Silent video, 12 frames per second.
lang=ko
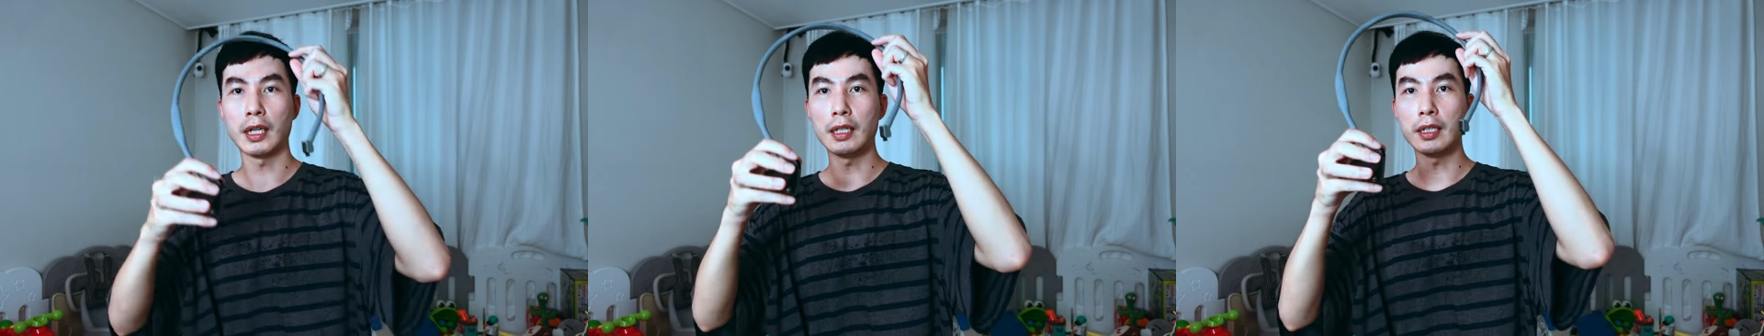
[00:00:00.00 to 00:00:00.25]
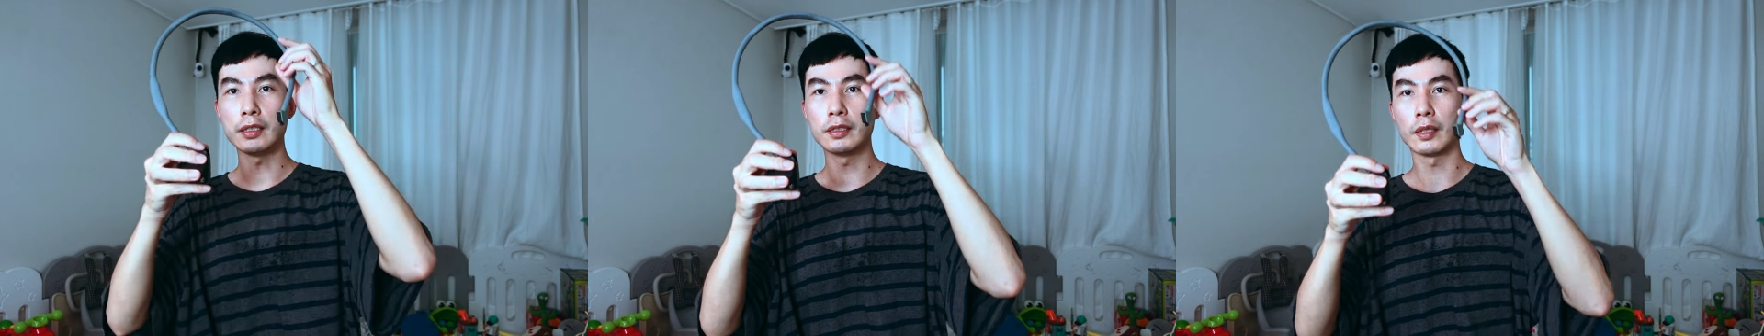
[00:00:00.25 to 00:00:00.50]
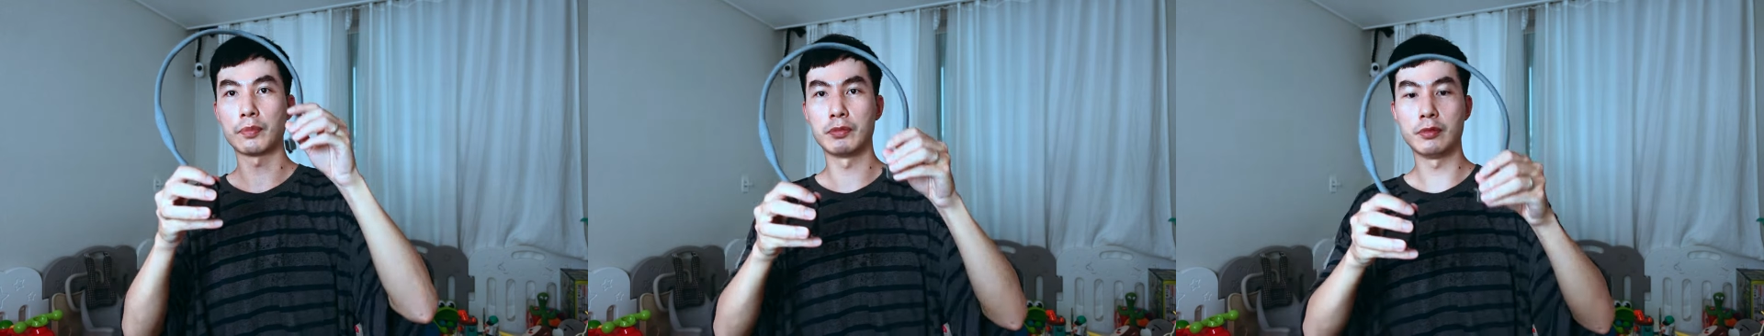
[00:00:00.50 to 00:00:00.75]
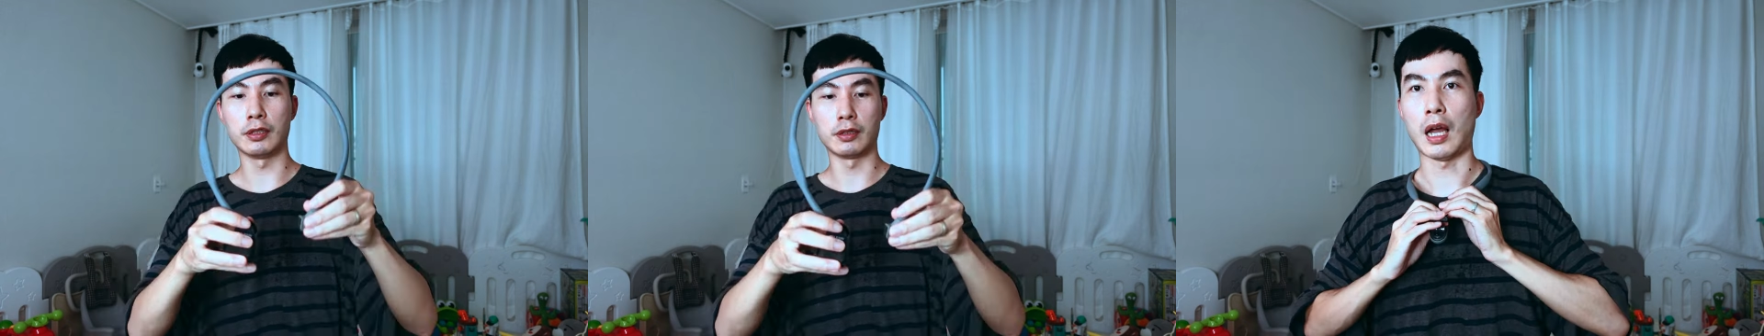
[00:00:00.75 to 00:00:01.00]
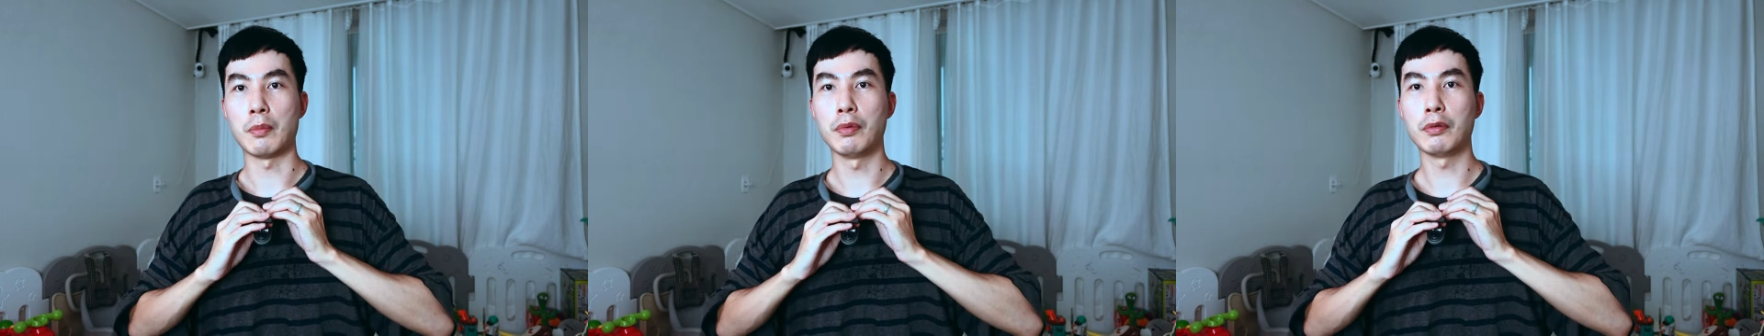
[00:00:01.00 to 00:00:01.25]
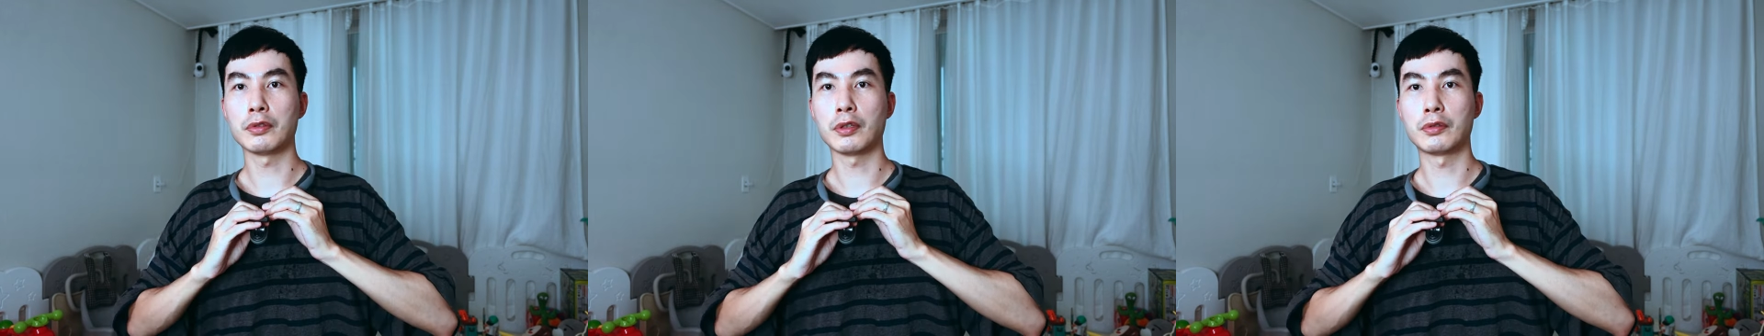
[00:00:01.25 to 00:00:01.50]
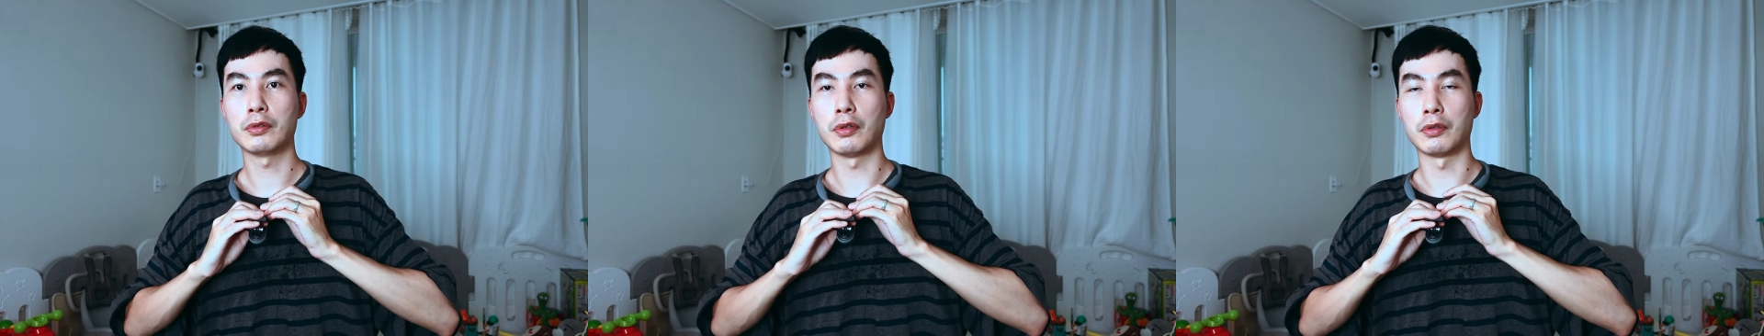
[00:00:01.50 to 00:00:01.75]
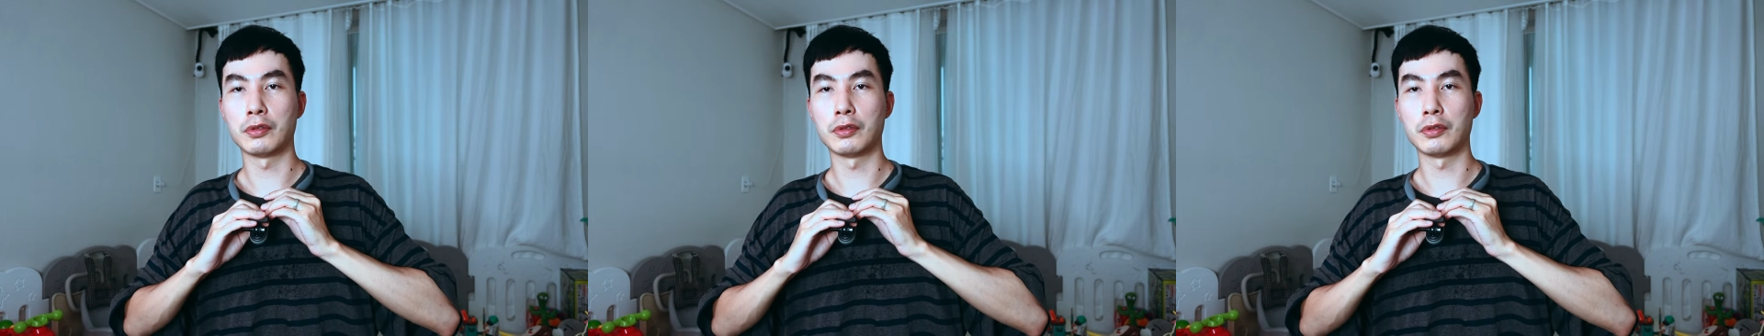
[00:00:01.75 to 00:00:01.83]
텔레신 제품은 안 보고서도